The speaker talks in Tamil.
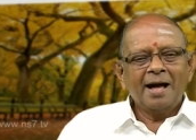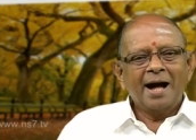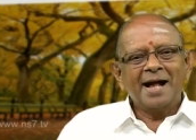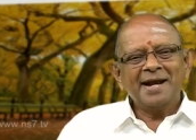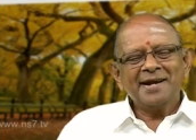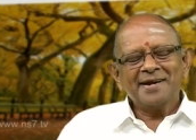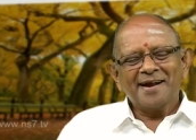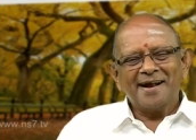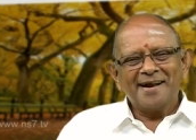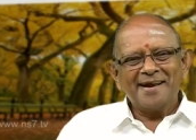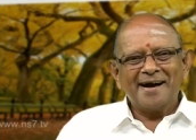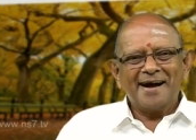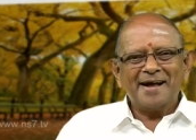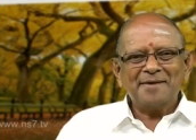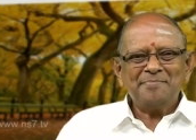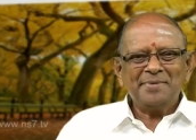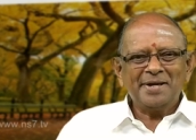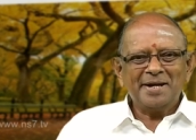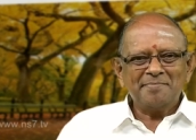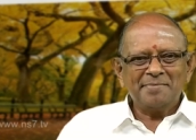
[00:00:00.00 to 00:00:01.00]
அன்றாட
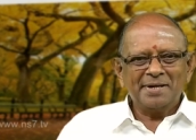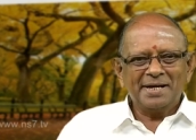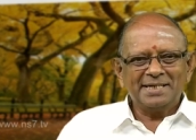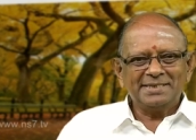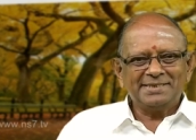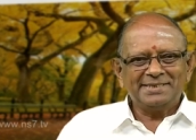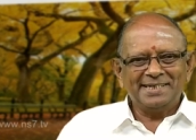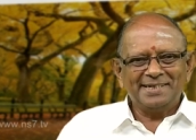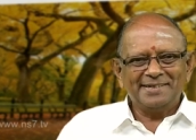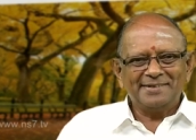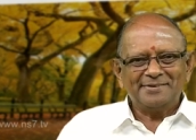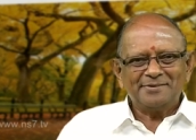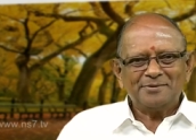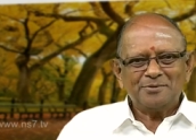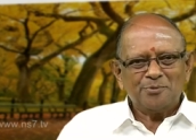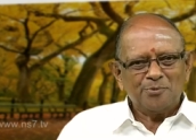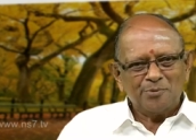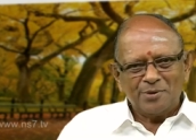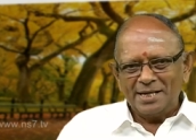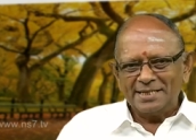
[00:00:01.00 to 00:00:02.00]
ஆன்மீகம் நிகழ்ச்சியில்
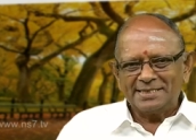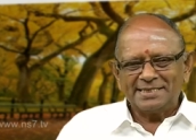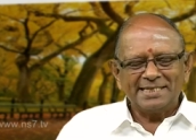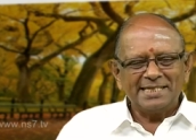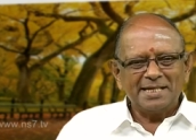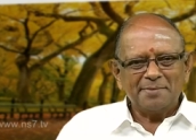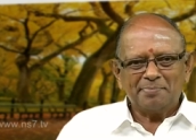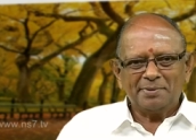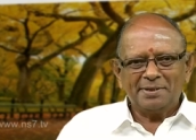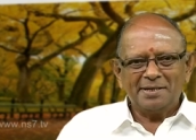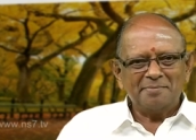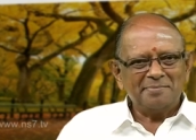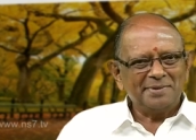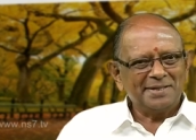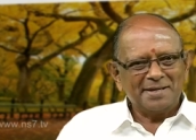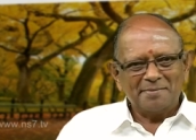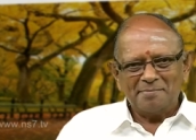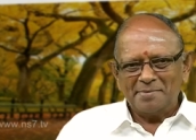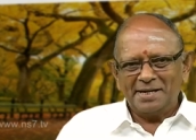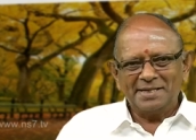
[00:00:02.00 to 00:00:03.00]
உங்களை சந்திப்பதில்
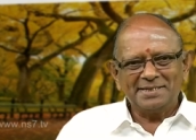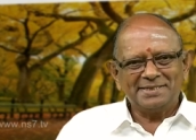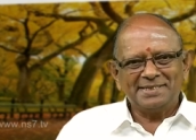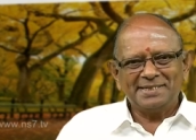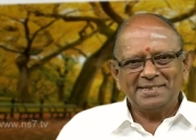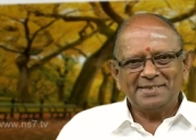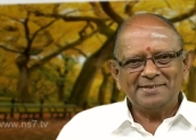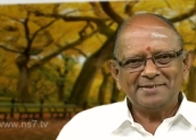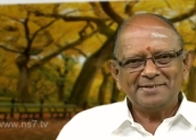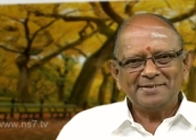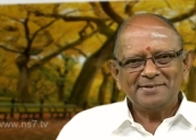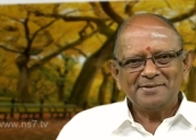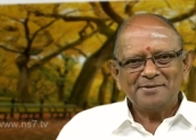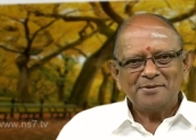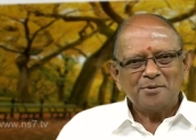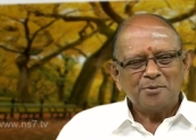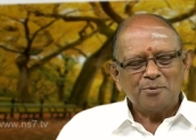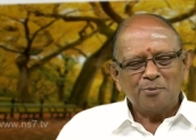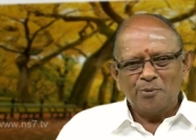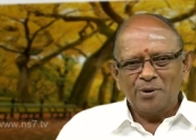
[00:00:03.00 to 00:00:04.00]
மிக்க மகிழ்ச்சி
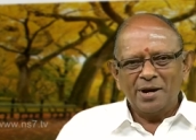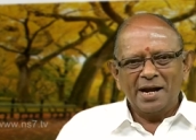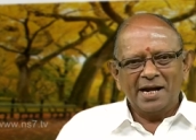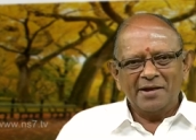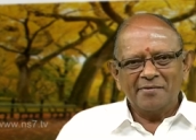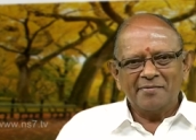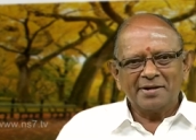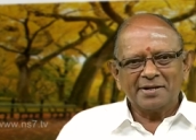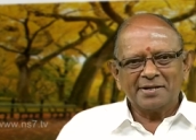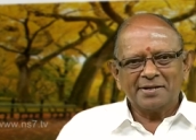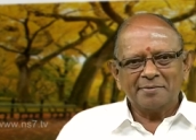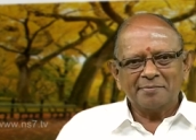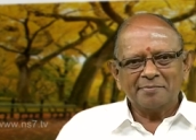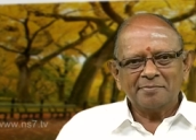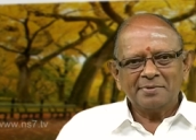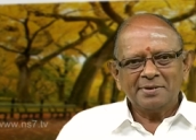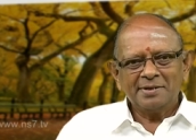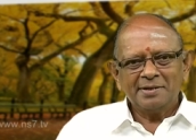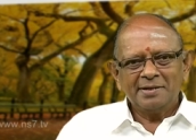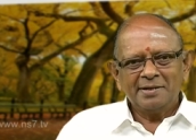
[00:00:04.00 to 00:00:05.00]
உங்கள் அனைவருக்கும்
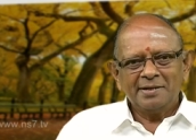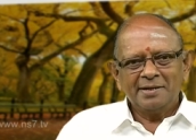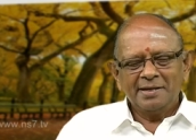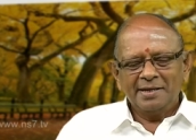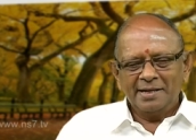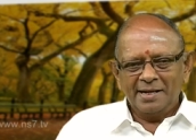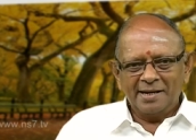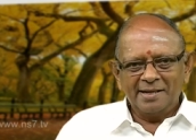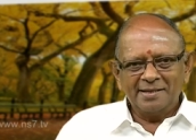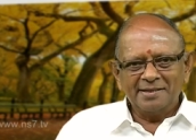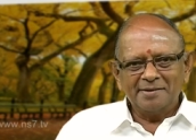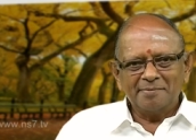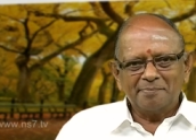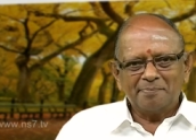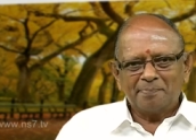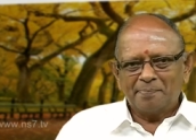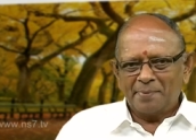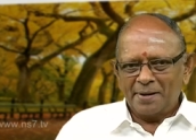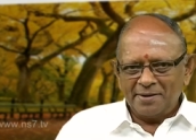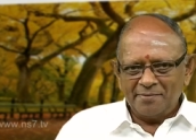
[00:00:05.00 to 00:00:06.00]
எனது
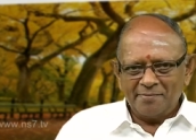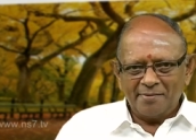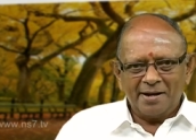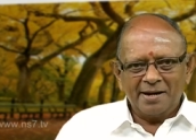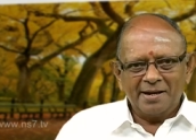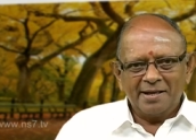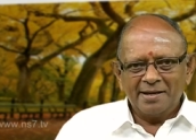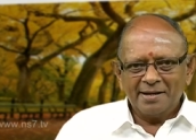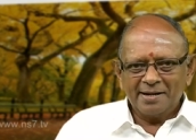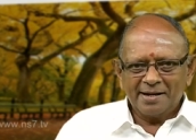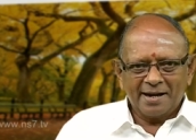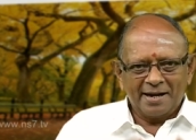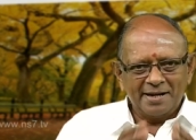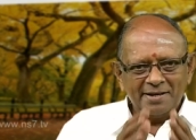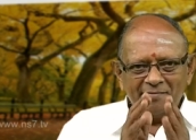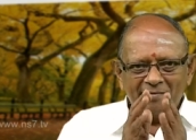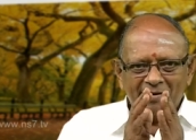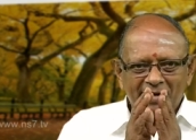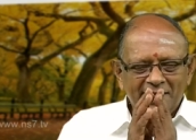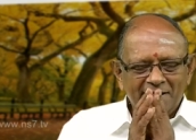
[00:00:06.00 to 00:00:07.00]
பணிவான
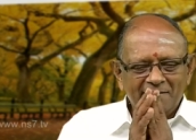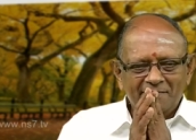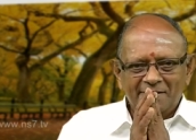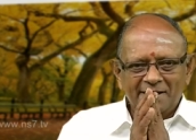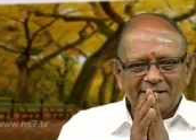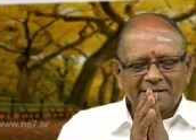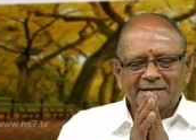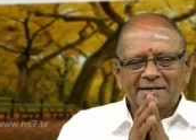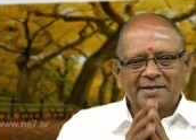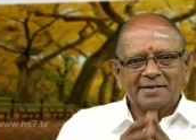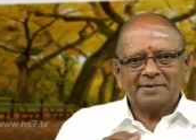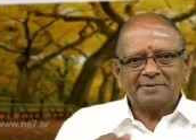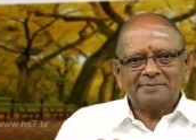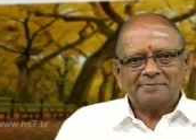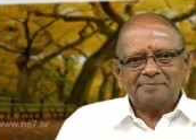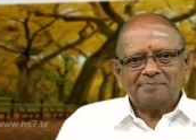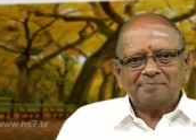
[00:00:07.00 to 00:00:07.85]
கனிவான வணக்கங்கள்